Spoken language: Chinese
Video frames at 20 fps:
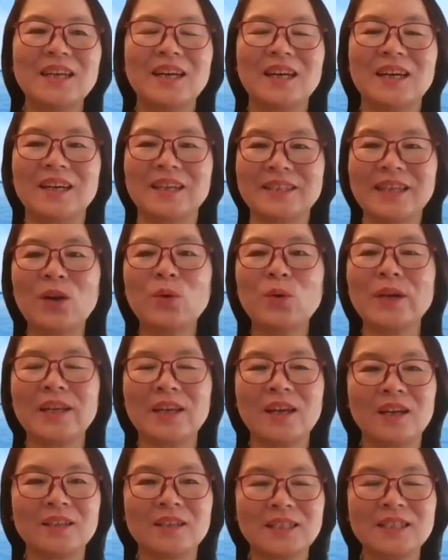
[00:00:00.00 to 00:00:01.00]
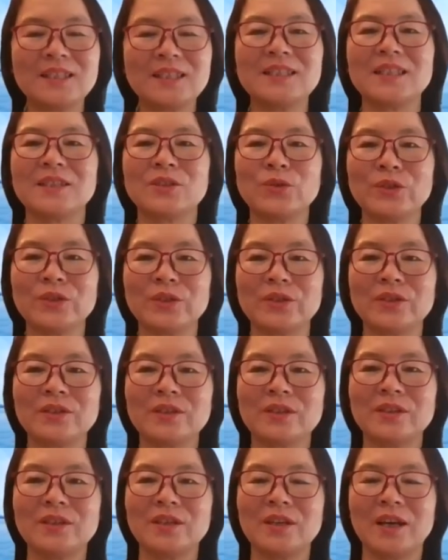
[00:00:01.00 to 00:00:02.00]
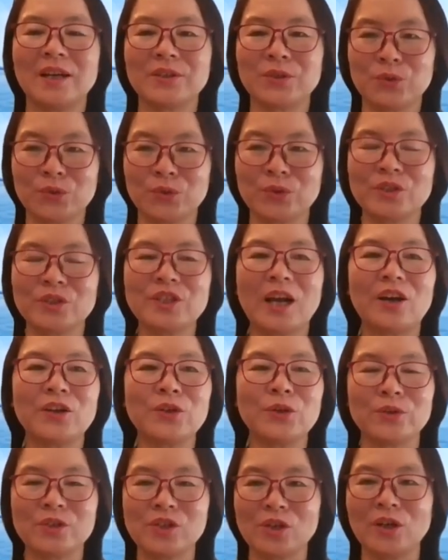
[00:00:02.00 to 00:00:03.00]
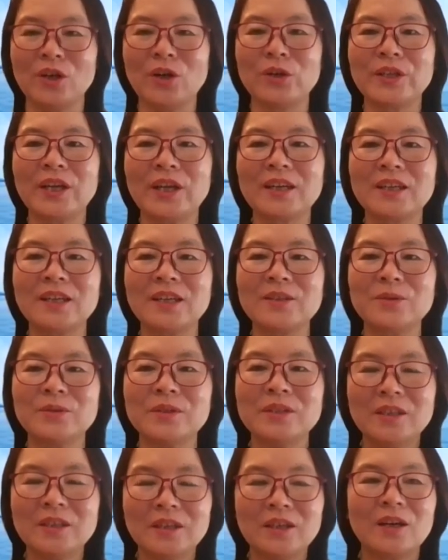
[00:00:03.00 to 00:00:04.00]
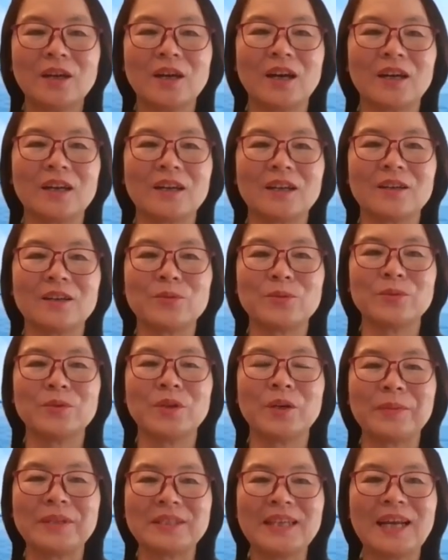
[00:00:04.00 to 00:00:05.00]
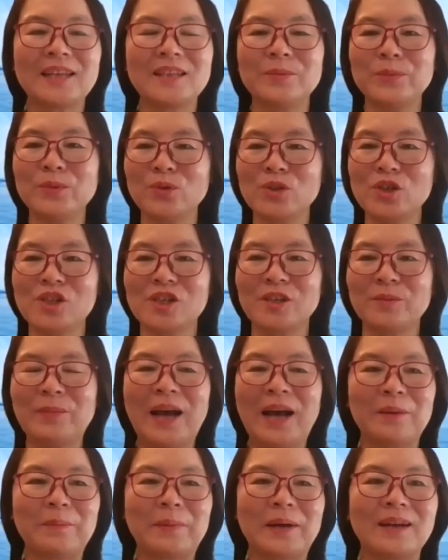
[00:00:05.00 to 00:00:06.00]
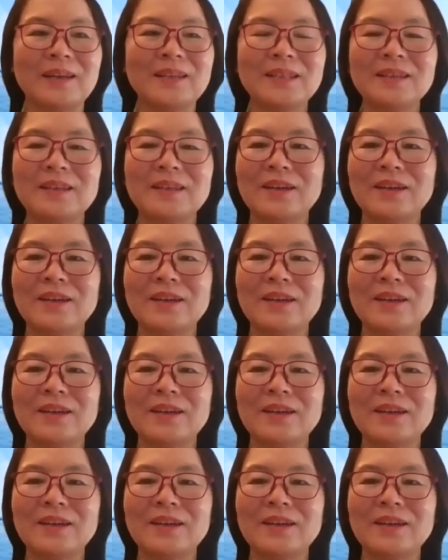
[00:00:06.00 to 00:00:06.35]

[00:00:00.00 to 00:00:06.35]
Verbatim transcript: 啊，他会要自己去啊寻找，有时候他跟啊我们家的牧师爸爸。